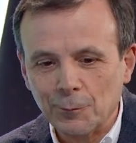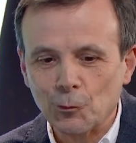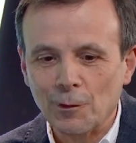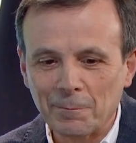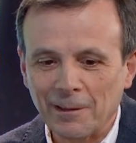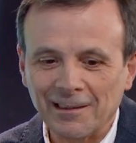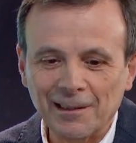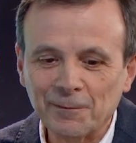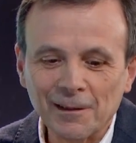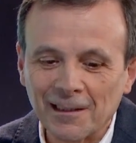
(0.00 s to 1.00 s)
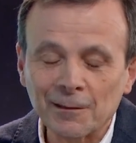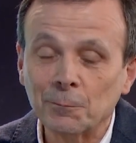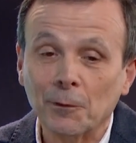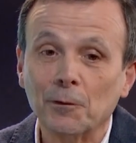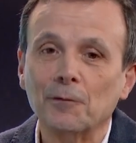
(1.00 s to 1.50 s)
unas patatas fritas,
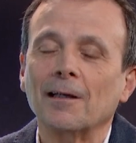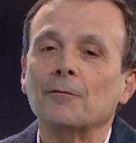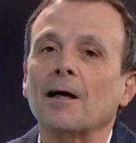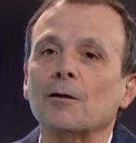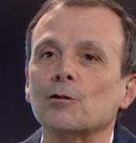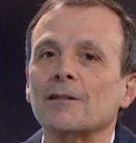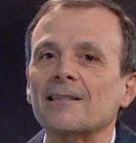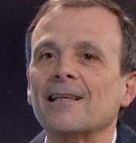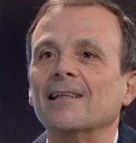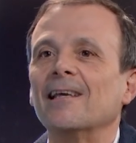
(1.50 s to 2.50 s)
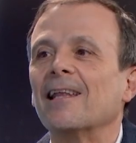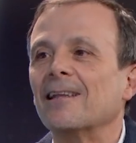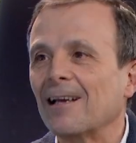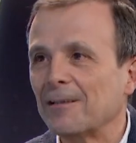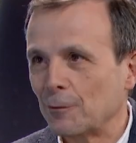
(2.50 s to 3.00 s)
pero que una cosa es el día a
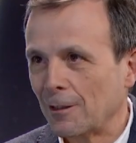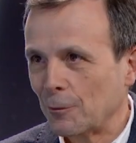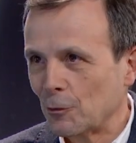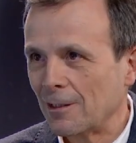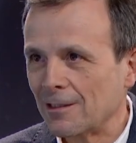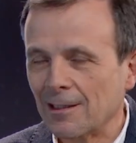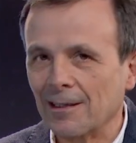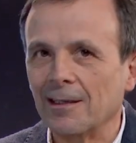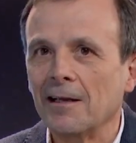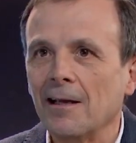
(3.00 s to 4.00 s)
día y otra cosa es eh,